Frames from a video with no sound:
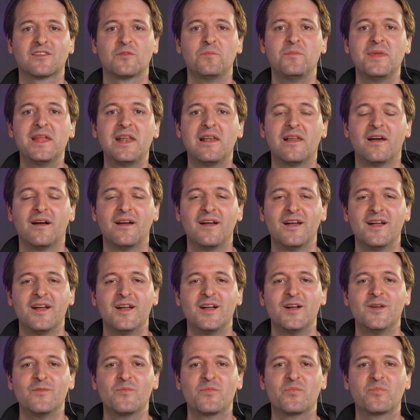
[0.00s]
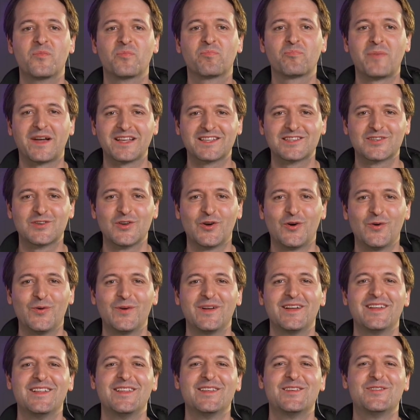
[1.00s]
000 patients
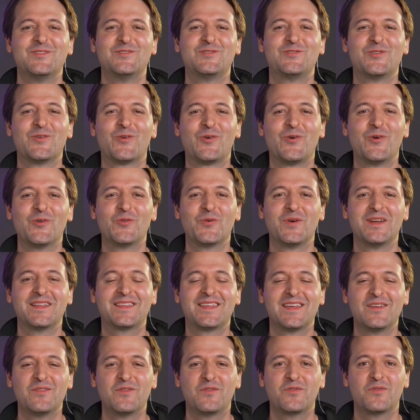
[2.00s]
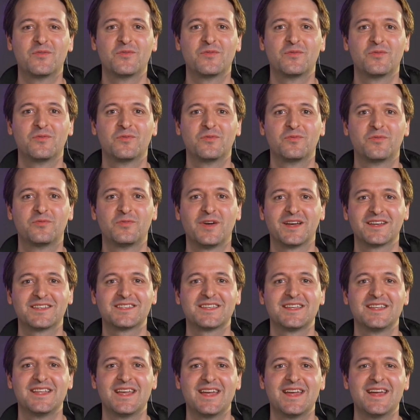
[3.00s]
du Rhône ont été
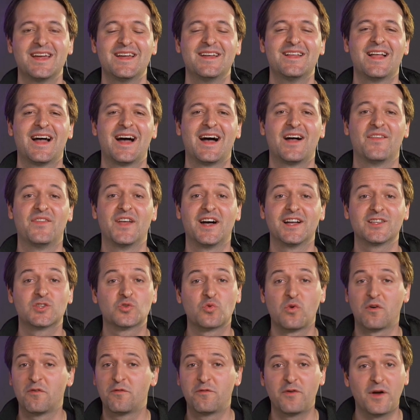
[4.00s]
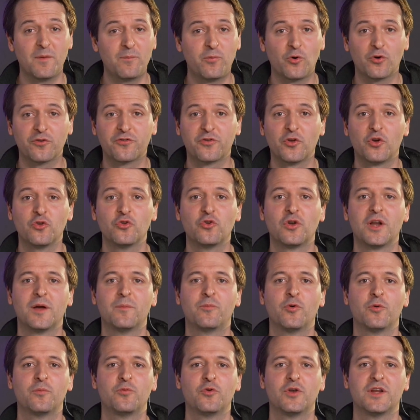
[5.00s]
vaccinés à date, soit 20% de la
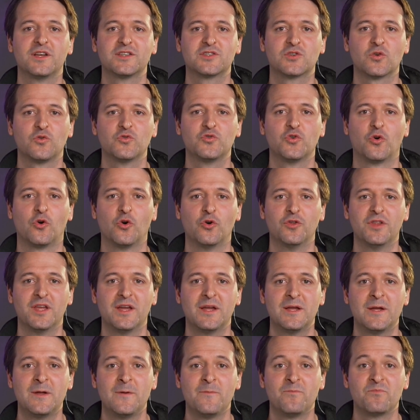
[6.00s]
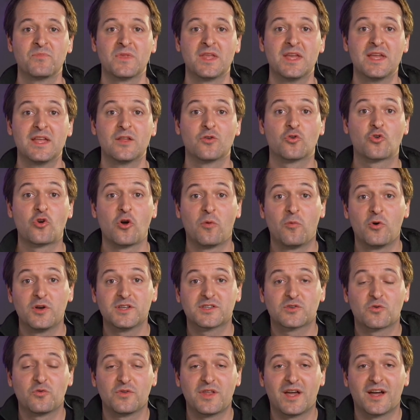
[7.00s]
population du Rhône. Comment est-ce
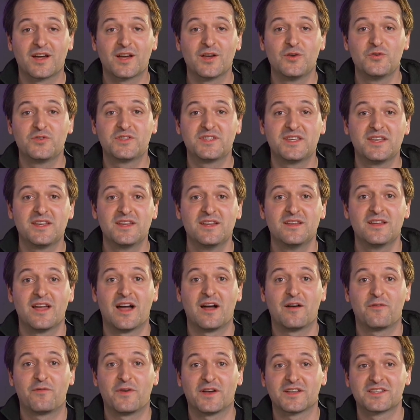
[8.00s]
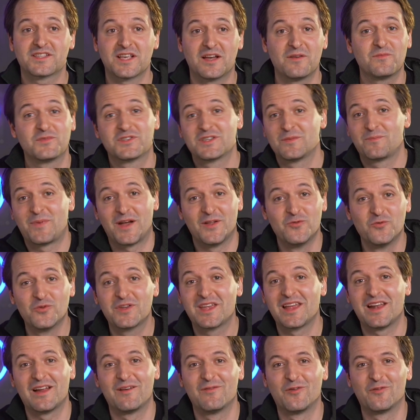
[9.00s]
qu'on a réussi à faire ça C'est pas nous
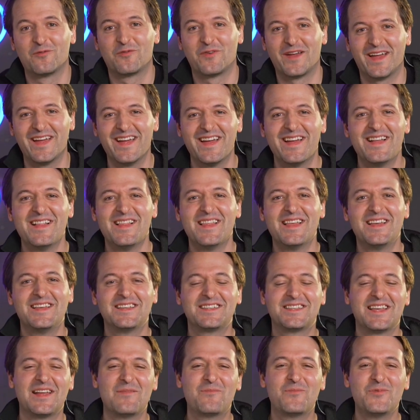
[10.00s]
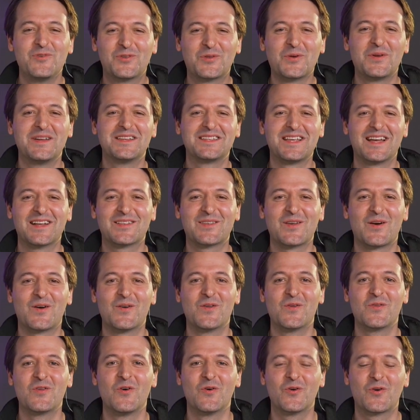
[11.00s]
qui l'avons fait, c'est plutôt les acteurs
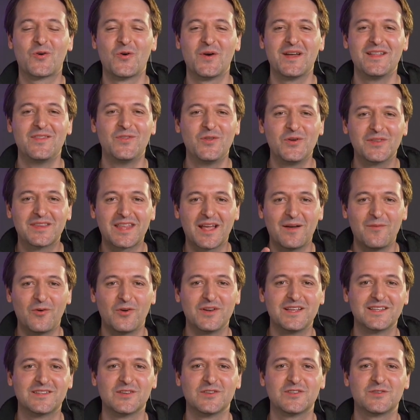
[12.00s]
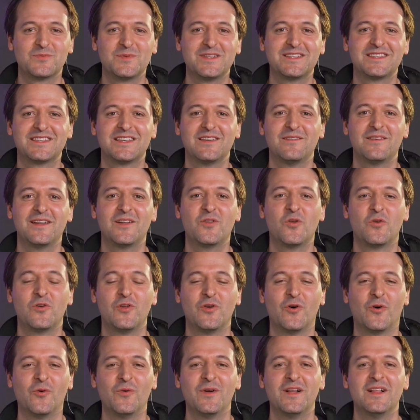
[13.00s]
locaux et notamment les hospices civils de
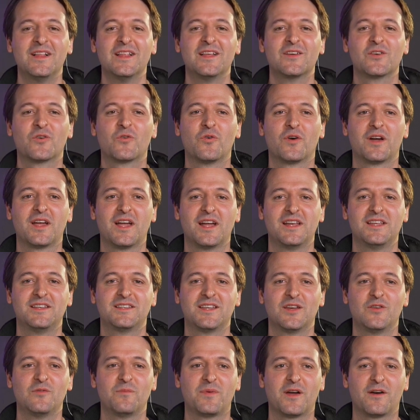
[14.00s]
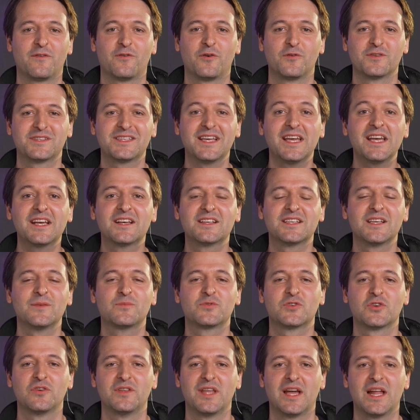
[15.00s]
Lyon qui ont réalisé une performance
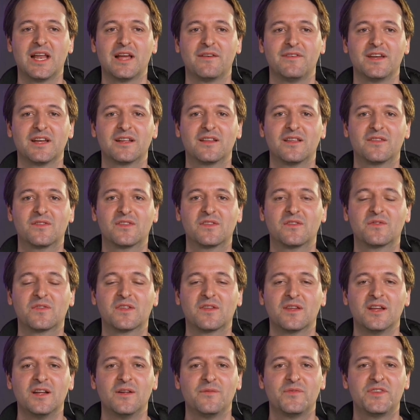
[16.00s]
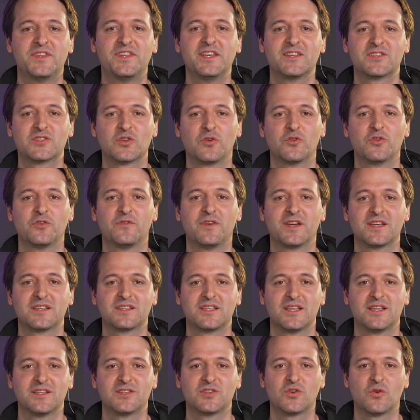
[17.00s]
exceptionnelle avec des, centres de
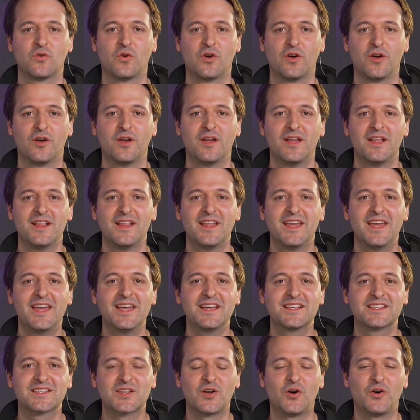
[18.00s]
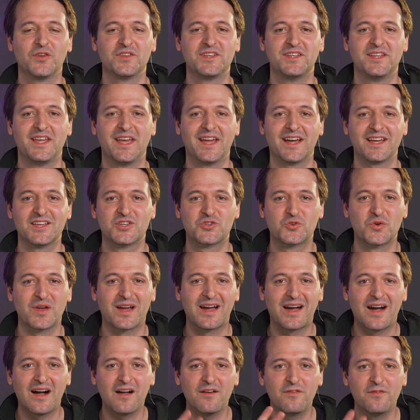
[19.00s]
vaccination euh, extraordinaires. Et je suis
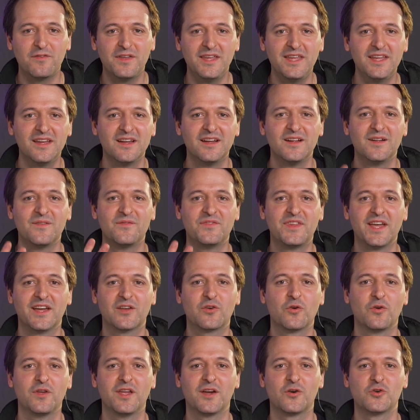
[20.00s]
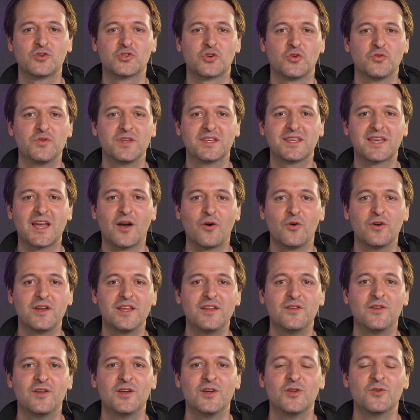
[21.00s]
ravi d'accueillir aujourd'hui
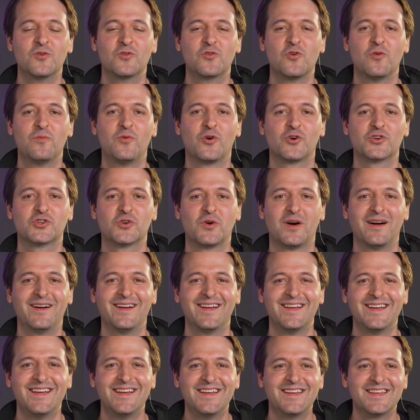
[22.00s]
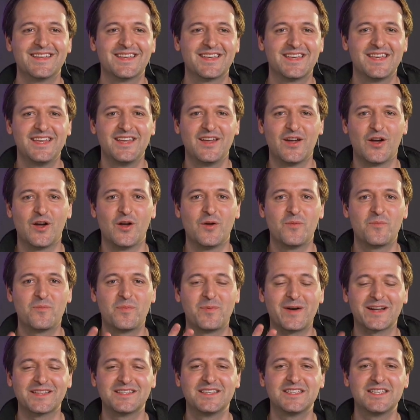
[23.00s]
Caroline Le Bourgeois qui euh,
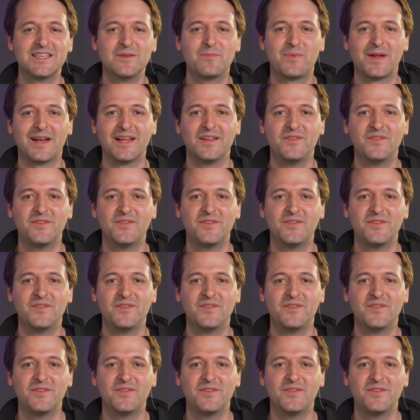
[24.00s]
participe à la